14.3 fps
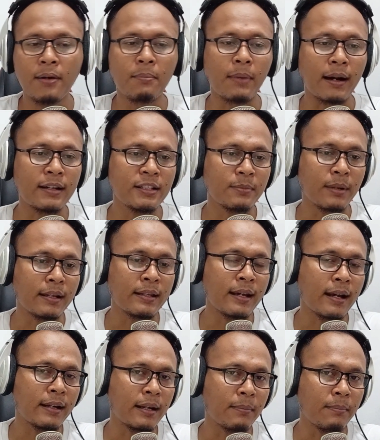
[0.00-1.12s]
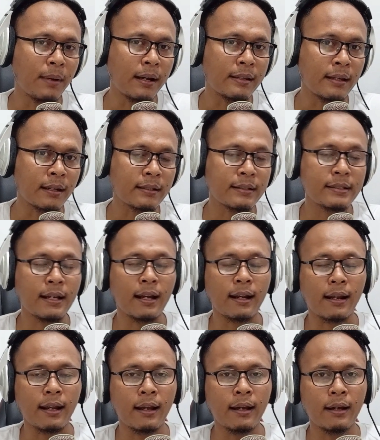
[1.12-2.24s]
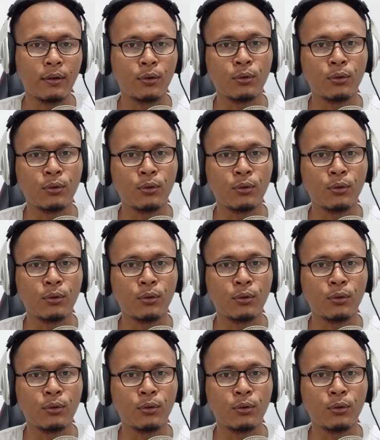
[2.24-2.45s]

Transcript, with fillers: maka sebenarnya ada banyak cara